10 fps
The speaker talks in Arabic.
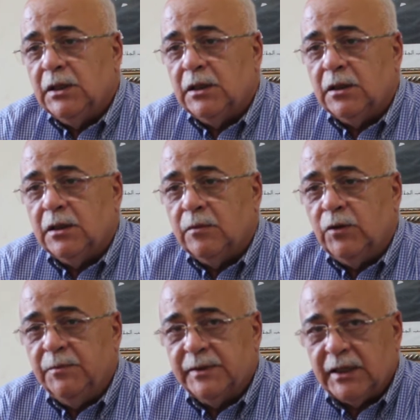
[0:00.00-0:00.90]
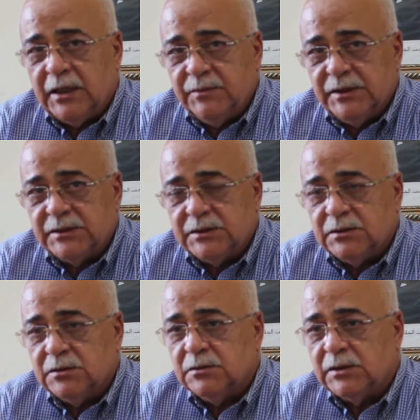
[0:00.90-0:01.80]
آه، محمد الخامس
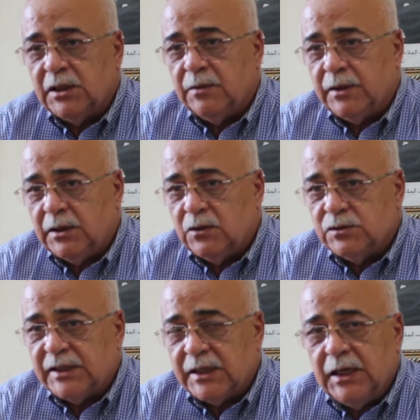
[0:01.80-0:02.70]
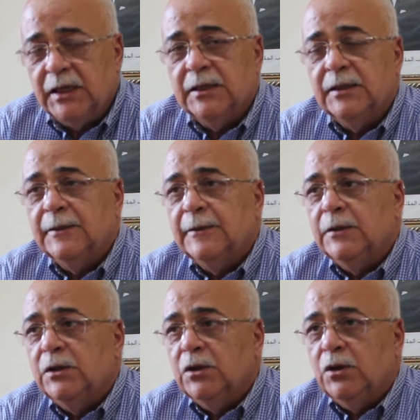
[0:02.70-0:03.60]
طيب الله تراه
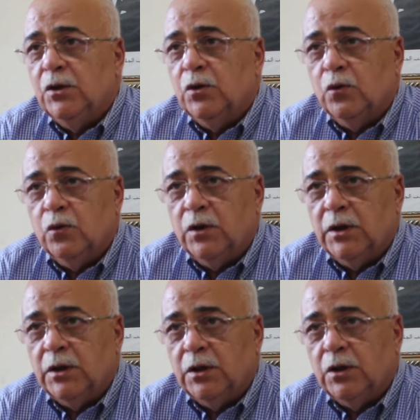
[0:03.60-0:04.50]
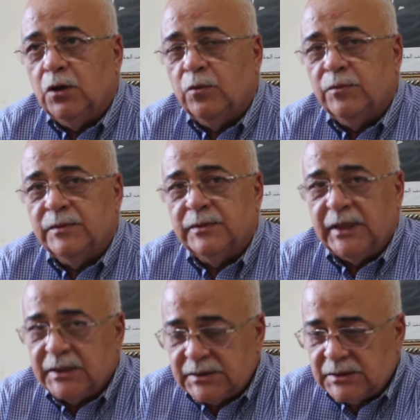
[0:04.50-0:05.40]
ومن
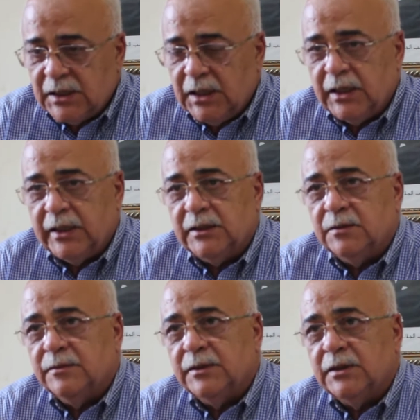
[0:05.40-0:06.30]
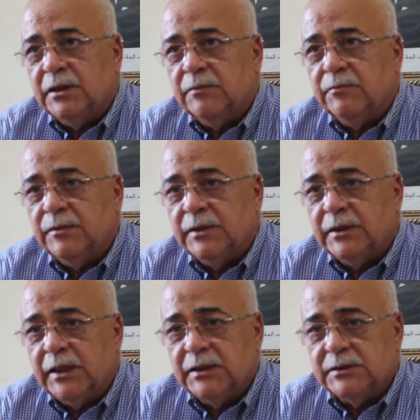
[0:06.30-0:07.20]
ذاك الساعه يعني من
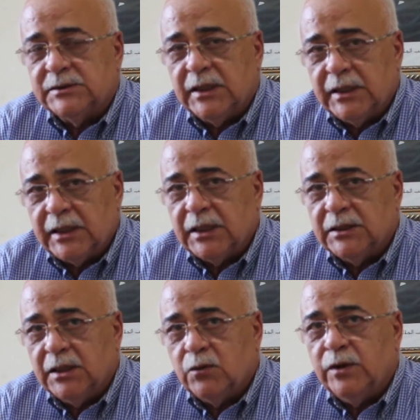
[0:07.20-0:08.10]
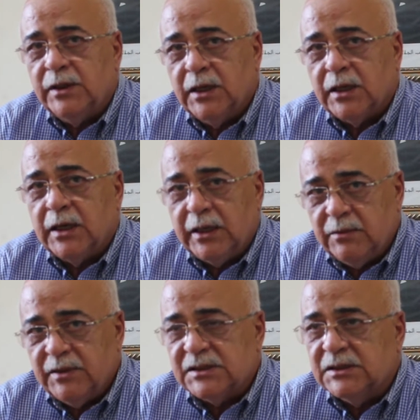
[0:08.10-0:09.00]
ذاك التاريخ هذاك وهي
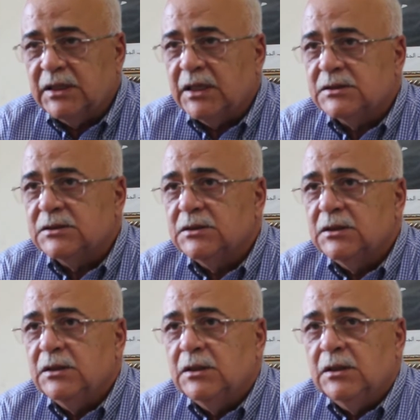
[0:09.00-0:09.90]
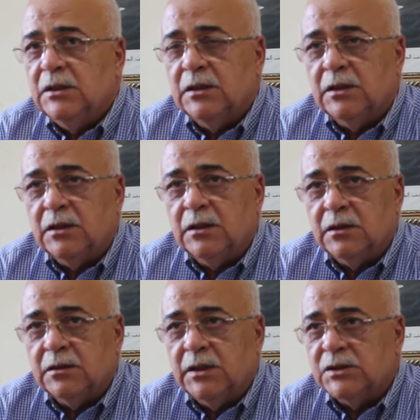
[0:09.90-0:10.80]
قائمه الذات
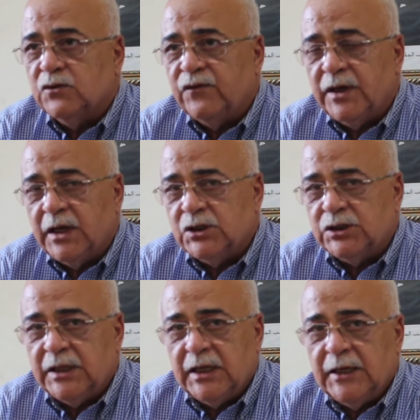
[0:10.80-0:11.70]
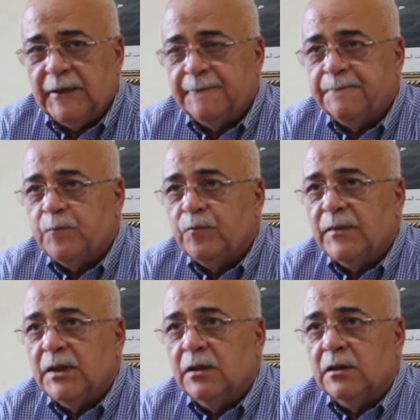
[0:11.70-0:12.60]
آه، دازوا فيها اجيال
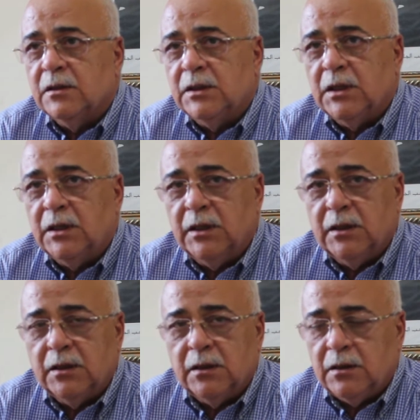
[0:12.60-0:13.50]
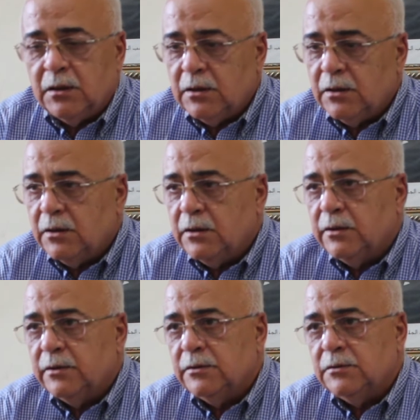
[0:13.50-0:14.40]
ديال آه،
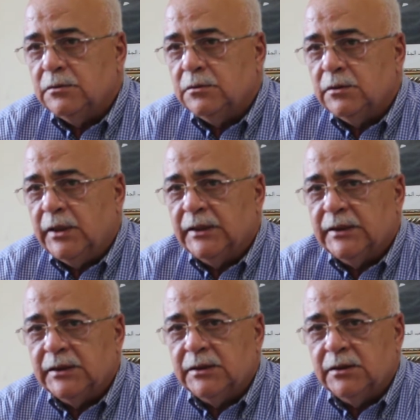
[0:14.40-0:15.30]
العدد